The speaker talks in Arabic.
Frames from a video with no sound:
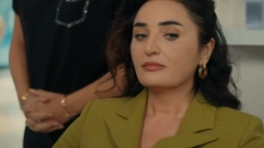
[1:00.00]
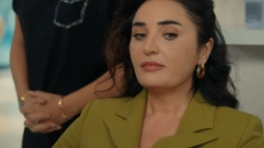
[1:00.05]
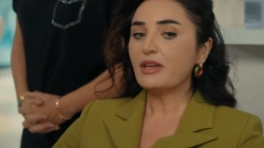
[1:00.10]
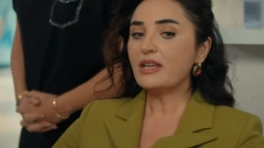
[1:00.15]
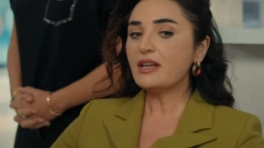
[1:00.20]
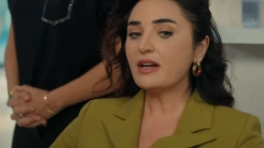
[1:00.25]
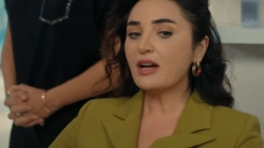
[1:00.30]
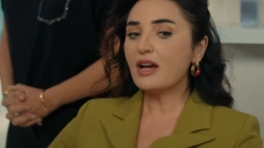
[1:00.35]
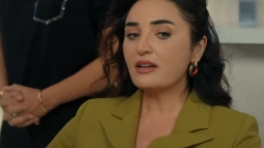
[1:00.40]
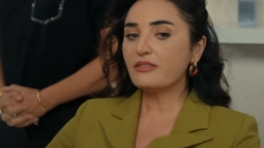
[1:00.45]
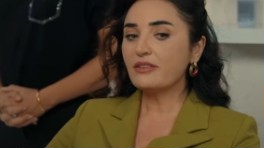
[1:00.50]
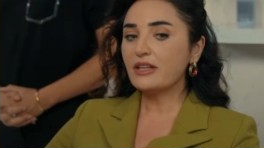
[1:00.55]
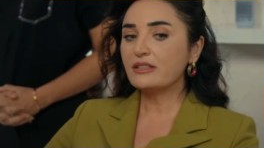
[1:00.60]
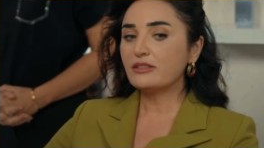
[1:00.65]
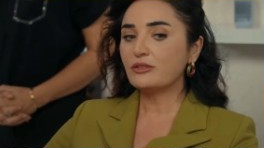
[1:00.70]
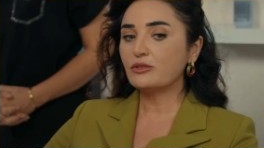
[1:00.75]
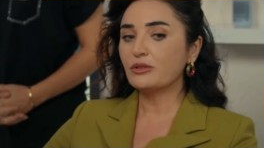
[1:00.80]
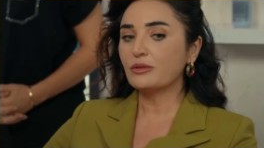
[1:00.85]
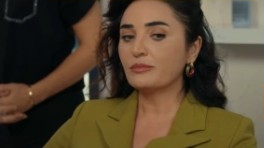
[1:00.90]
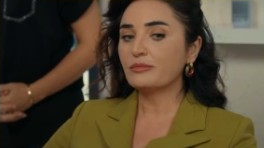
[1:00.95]
بدي فنجان
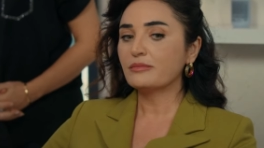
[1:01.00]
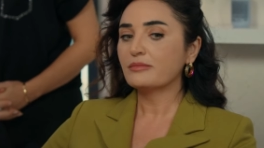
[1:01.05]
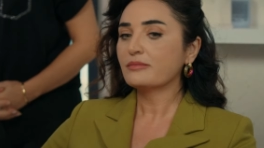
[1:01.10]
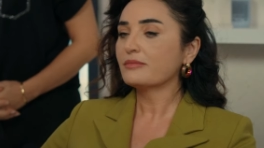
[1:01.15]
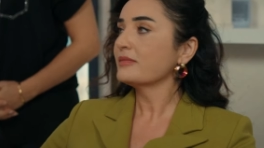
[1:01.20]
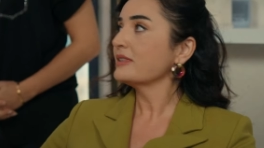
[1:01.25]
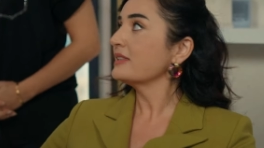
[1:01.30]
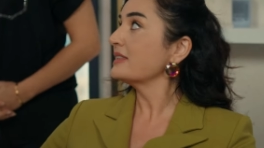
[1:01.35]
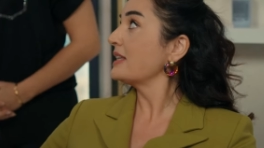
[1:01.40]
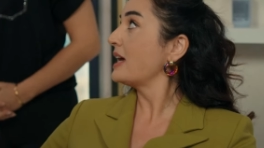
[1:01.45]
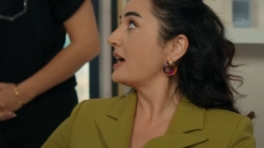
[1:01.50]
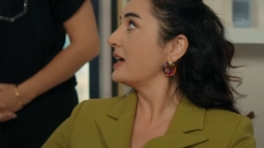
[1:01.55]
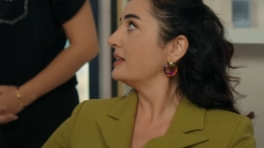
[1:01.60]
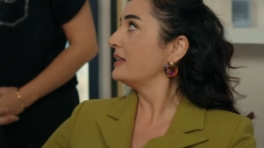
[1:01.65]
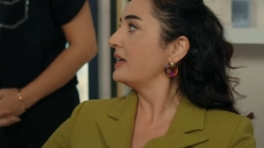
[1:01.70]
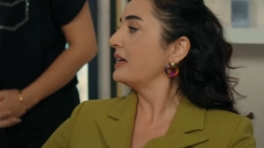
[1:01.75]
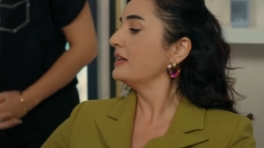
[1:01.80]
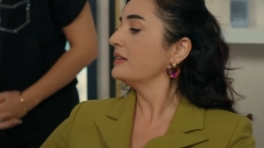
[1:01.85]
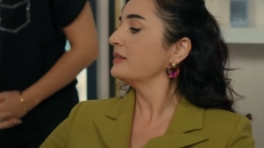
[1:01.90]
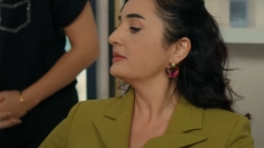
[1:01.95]
قهوة
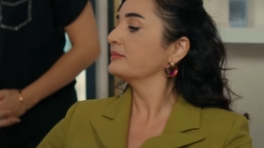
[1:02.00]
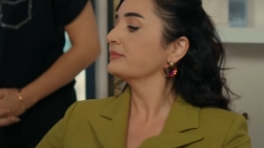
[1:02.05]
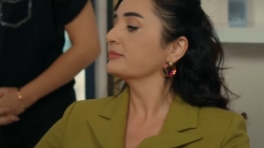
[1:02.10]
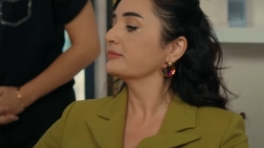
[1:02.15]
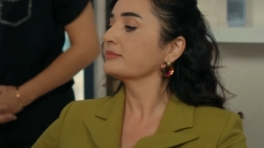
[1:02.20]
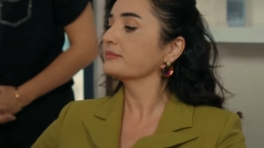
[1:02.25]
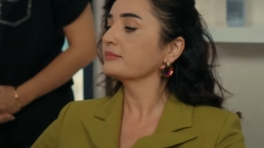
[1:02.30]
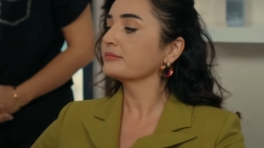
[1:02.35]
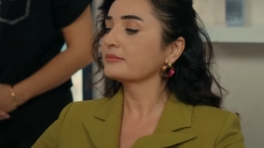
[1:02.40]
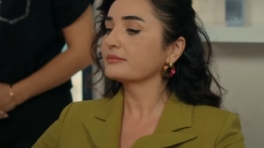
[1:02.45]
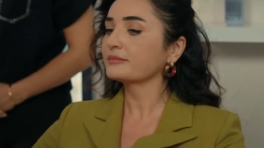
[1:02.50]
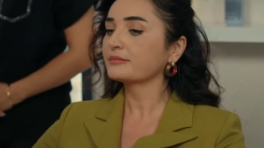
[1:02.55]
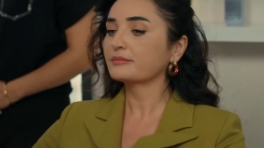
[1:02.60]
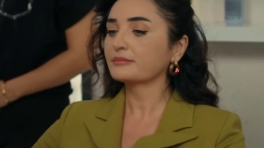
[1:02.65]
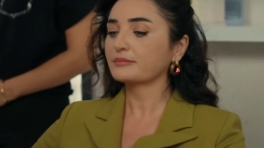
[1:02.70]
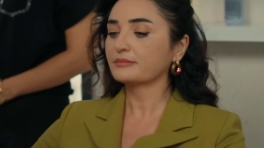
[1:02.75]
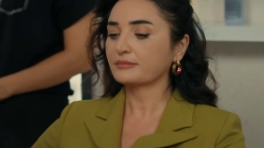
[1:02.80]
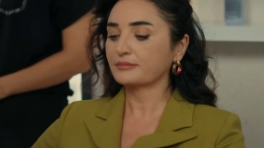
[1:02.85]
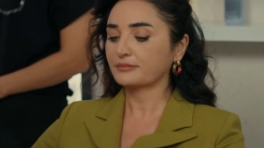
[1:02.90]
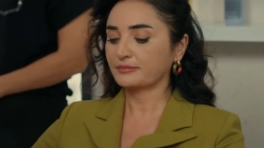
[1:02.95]
سادة تكرمي
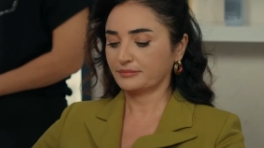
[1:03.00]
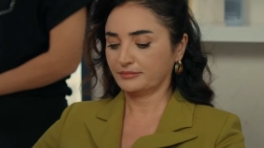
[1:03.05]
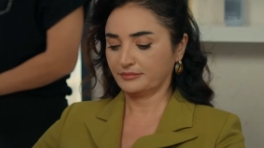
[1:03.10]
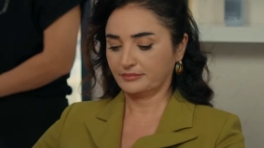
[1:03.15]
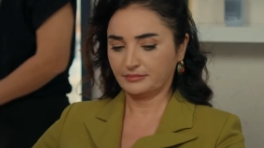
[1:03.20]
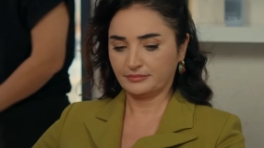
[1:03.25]
يا خانم